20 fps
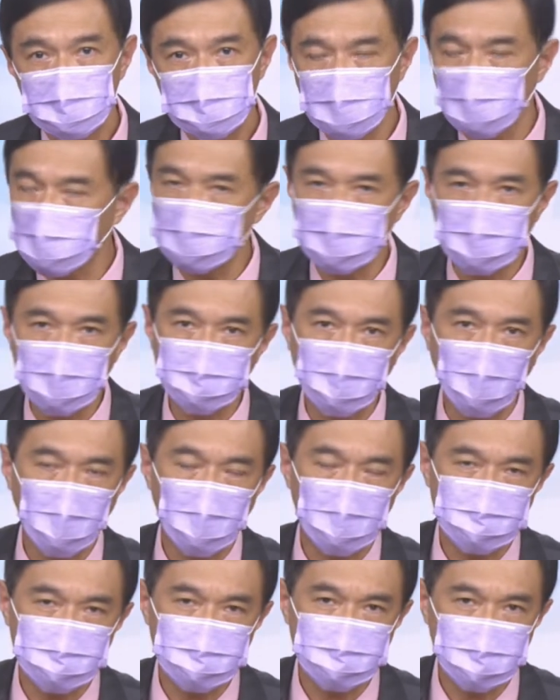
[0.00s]
当然也包
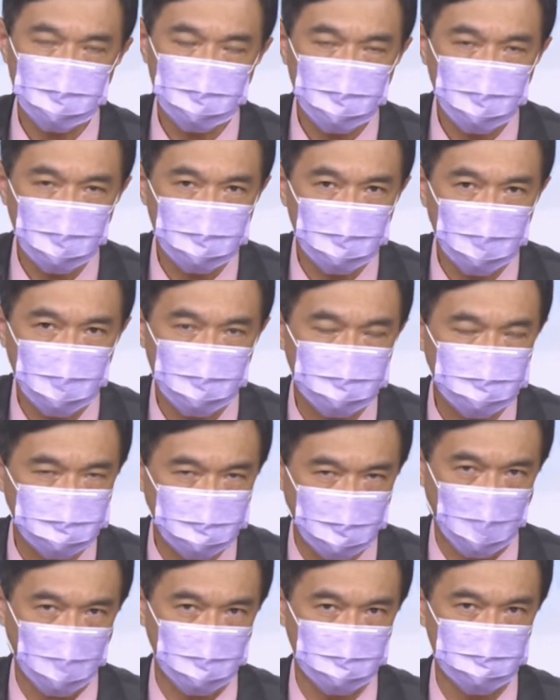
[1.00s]
含这些业内
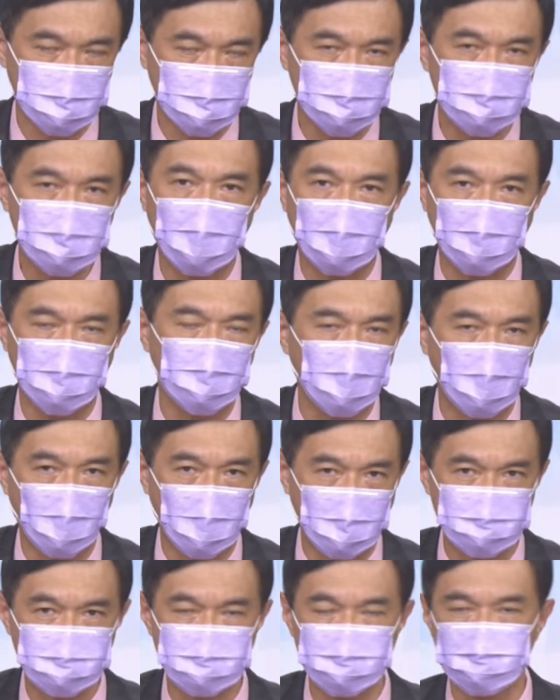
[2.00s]
法人还有
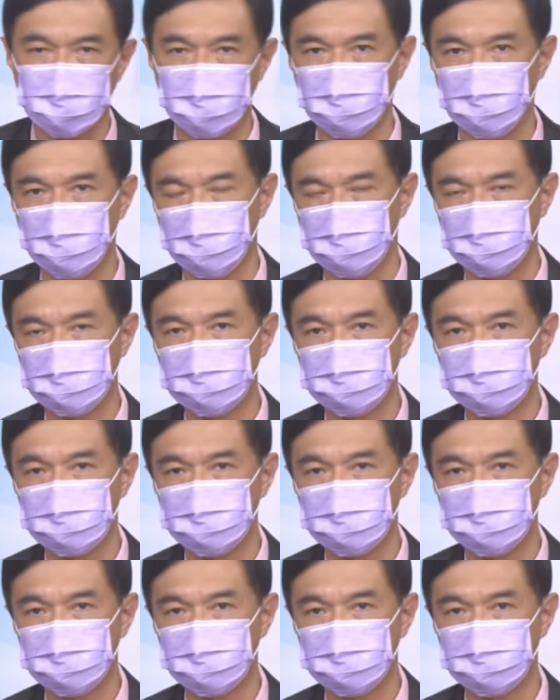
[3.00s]
外资在内。